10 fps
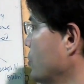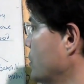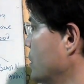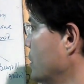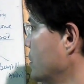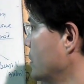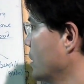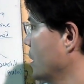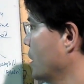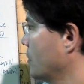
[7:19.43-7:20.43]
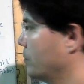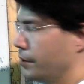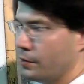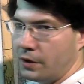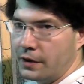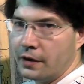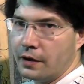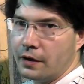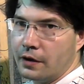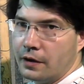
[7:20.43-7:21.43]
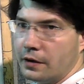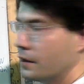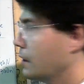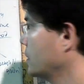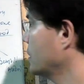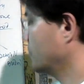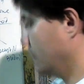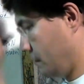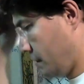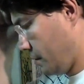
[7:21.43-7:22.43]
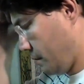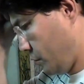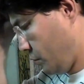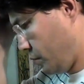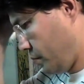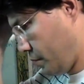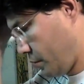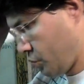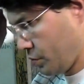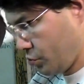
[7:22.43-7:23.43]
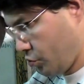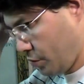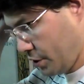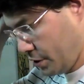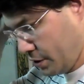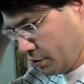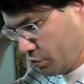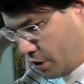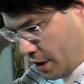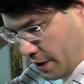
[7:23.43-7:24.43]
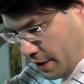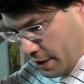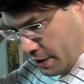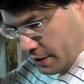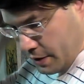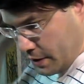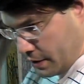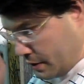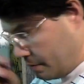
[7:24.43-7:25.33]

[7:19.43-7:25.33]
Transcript: И третье – понимания, а это когда мы говорим, ну, потому что поскольку мы сейчас э,